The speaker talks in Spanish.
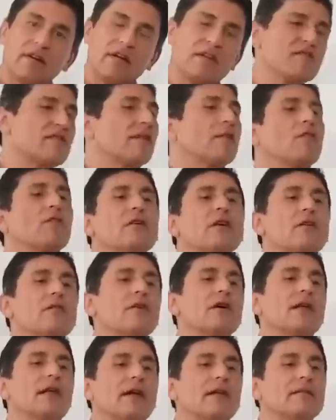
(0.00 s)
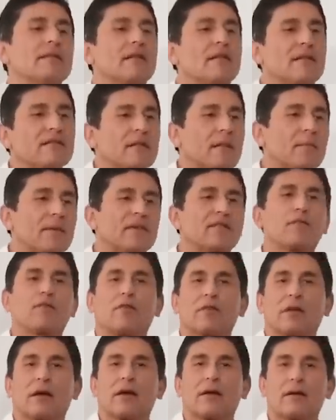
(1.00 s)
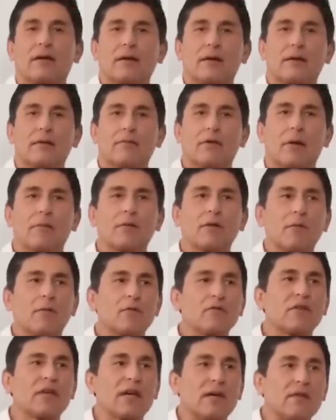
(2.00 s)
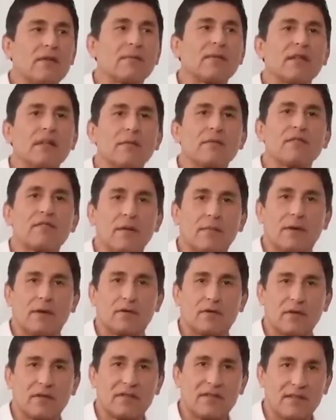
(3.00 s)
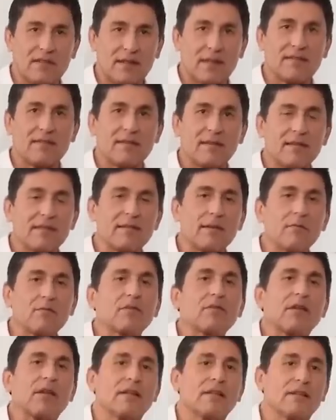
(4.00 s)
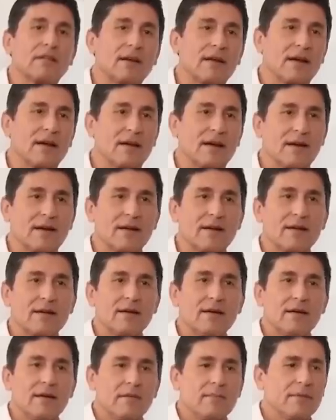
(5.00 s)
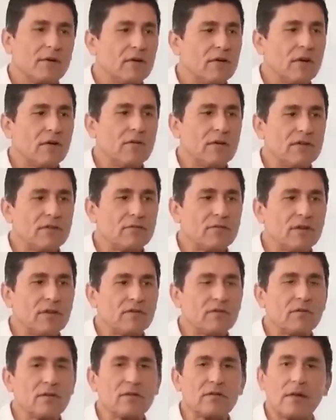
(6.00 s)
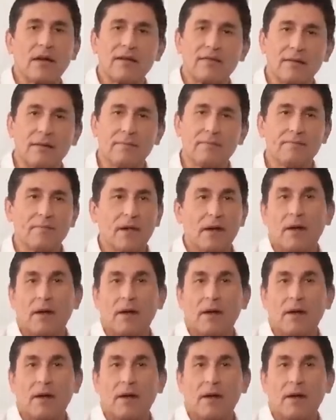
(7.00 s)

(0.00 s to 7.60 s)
Y se lo digo delante de esa persona. Pero a mí no me gusta que hablen mal de mis amigos. Así es, así es de auténtica pero dijo esto y esto y esto. Ah, sí.